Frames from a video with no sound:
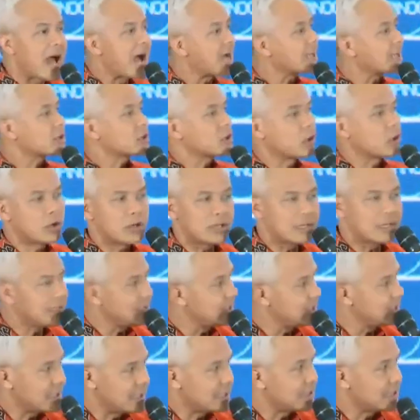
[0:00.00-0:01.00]
Aktor
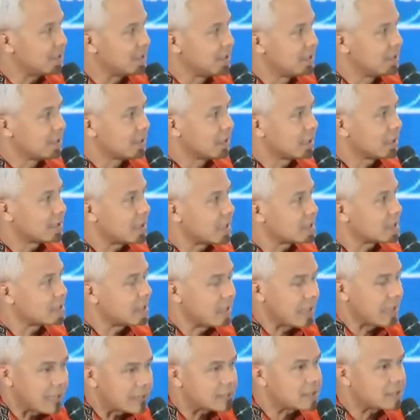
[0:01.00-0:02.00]
ini kita
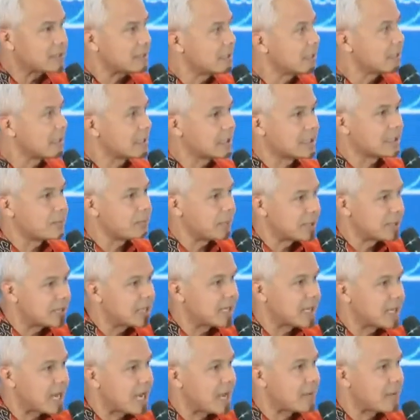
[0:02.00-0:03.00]
seleksi dengan
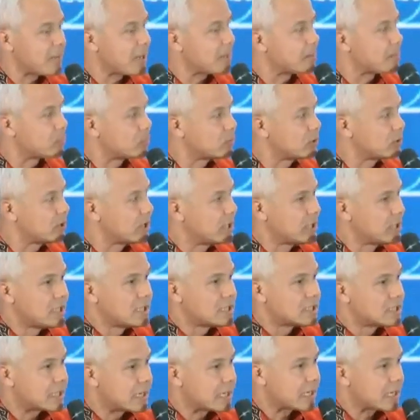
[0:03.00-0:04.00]
kepentingan apapun
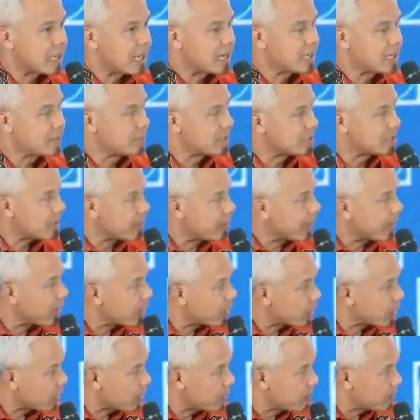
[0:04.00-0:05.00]
seringkali bisa
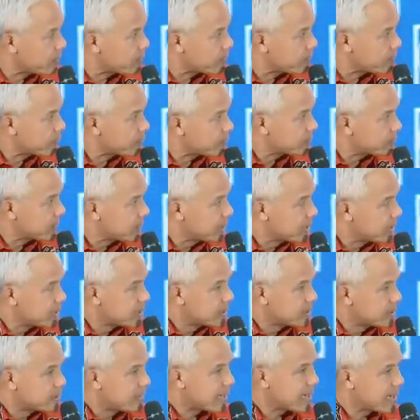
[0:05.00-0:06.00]
bengkok.
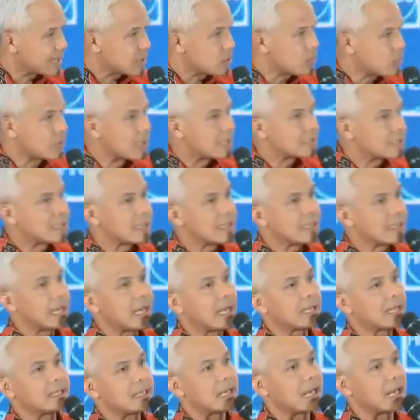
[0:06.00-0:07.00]
Maka tugas
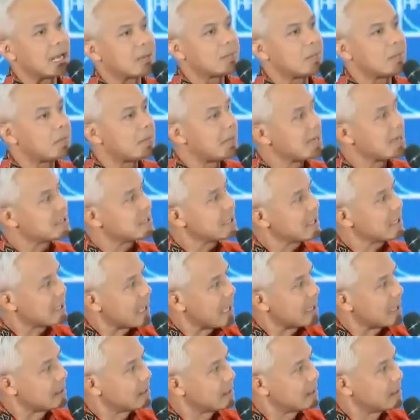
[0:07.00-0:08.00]
saya adalah
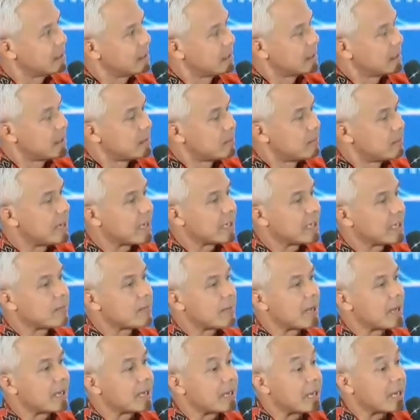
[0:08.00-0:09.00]
memastikan
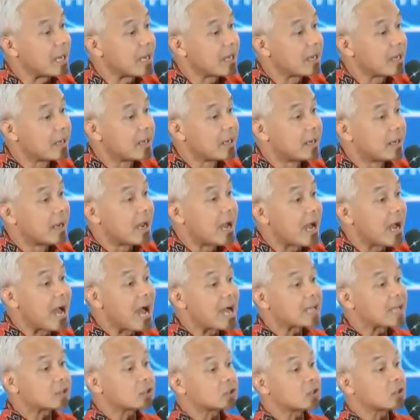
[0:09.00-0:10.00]
bagaimana
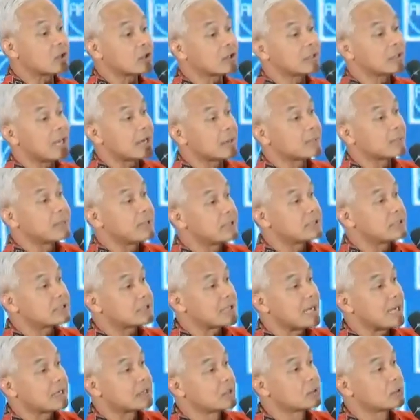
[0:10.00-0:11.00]
aktor yang
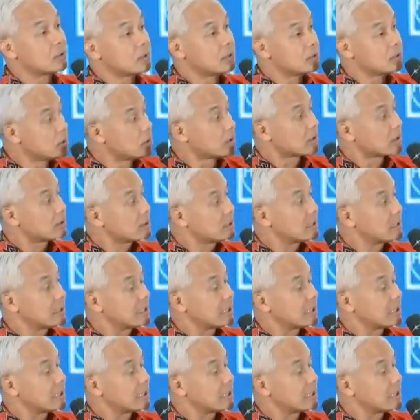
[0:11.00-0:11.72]
bisa duduk